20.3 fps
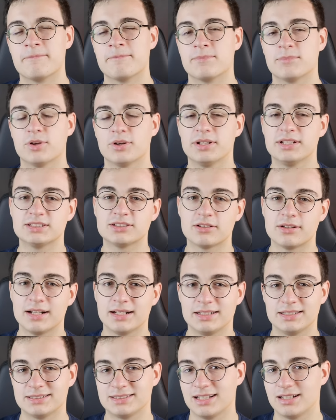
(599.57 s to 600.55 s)
No historia
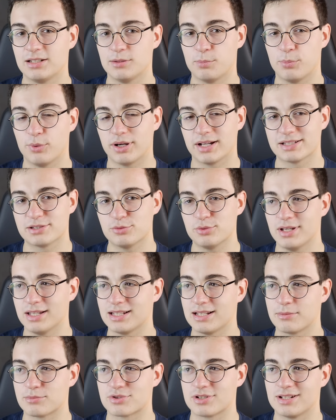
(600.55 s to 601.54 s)
niestety pokazuje
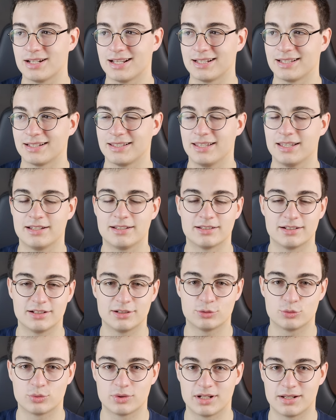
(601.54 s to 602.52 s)
nam, że na takie gry,
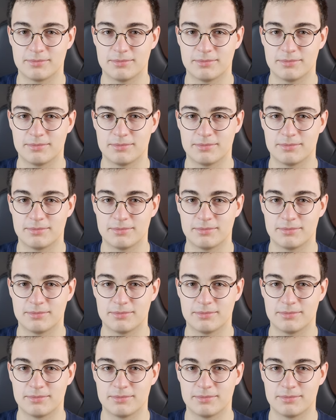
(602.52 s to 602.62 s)
które